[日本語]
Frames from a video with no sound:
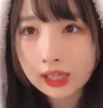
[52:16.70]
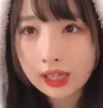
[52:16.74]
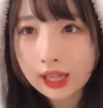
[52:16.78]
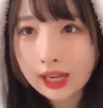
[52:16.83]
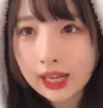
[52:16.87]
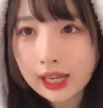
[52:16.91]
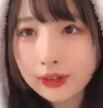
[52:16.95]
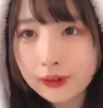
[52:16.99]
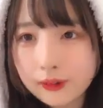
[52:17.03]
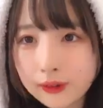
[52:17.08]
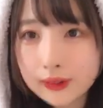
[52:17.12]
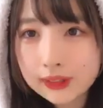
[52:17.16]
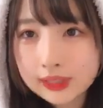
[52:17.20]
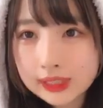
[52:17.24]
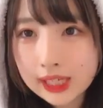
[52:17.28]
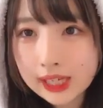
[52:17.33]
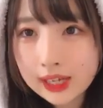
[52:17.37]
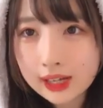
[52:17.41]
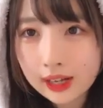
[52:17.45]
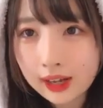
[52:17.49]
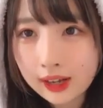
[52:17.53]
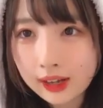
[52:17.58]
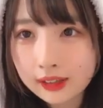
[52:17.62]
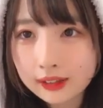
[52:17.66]
たれここ
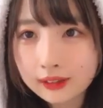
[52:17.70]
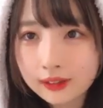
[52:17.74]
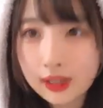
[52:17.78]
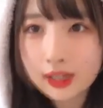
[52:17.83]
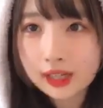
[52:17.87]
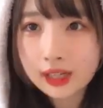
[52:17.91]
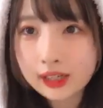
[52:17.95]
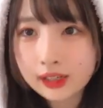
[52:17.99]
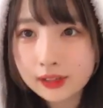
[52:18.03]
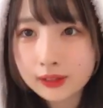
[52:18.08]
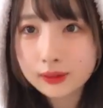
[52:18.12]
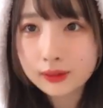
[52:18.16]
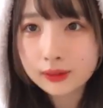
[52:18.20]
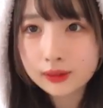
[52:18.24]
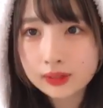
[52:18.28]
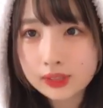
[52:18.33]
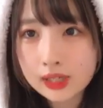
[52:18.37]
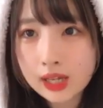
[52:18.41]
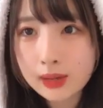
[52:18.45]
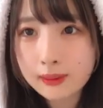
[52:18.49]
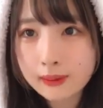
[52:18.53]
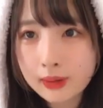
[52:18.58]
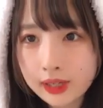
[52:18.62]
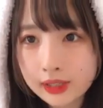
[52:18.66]
ちゃんハートありがとうご
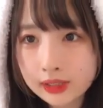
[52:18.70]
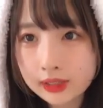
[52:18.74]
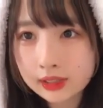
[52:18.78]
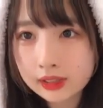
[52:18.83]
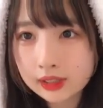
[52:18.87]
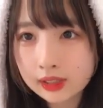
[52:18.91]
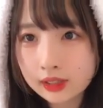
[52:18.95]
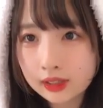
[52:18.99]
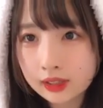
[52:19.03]
ざいます